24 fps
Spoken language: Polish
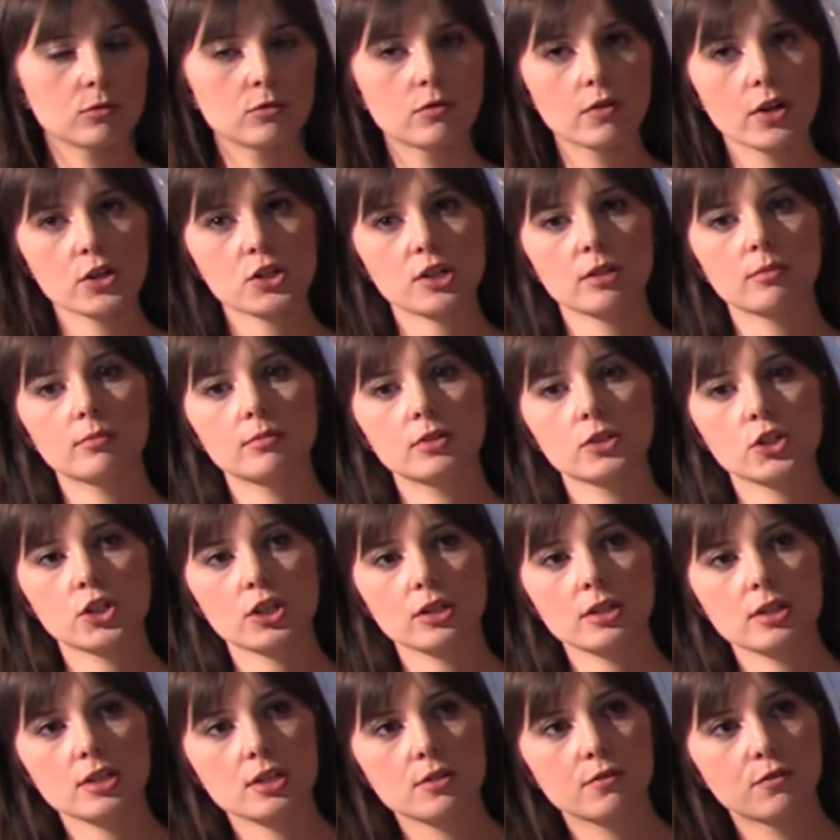uważam,
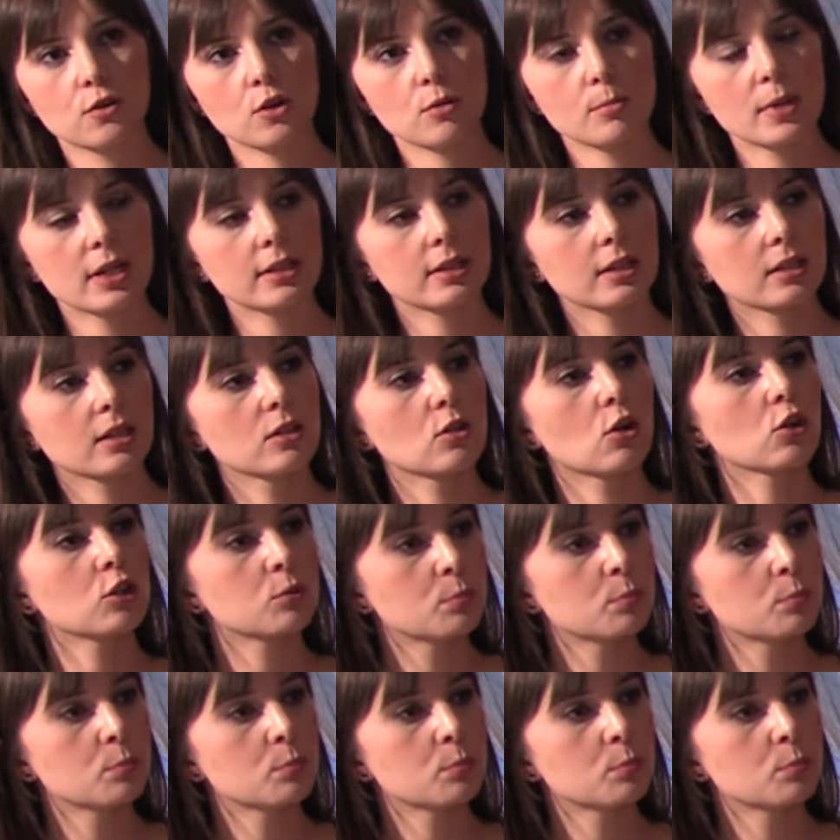że jest forma takiej